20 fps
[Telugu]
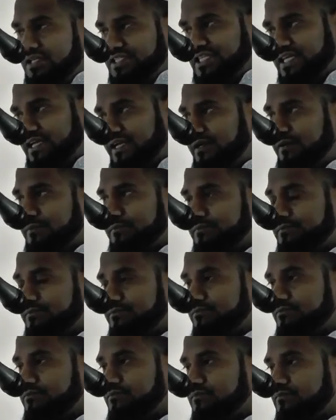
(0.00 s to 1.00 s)
గురించి
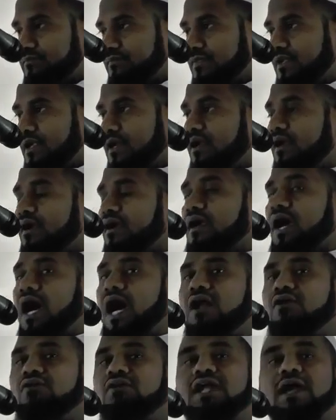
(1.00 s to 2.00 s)

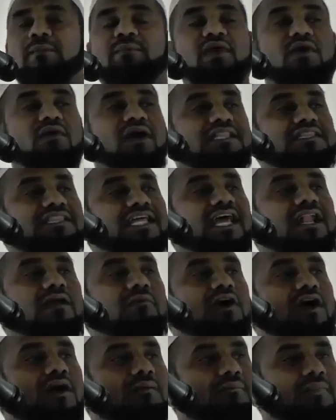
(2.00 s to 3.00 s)
కారుణ్య ప్రవక్త అయిన
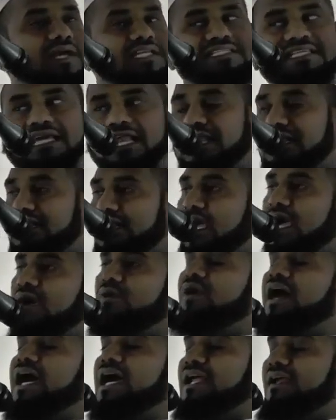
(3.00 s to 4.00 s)
మహమ్మద్
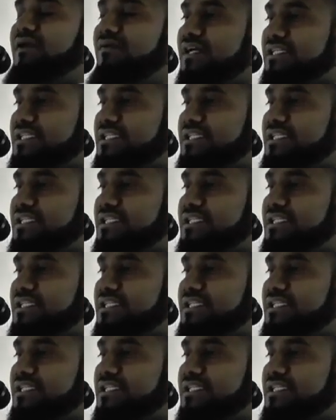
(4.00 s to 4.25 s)
సలల్లాహు అలీ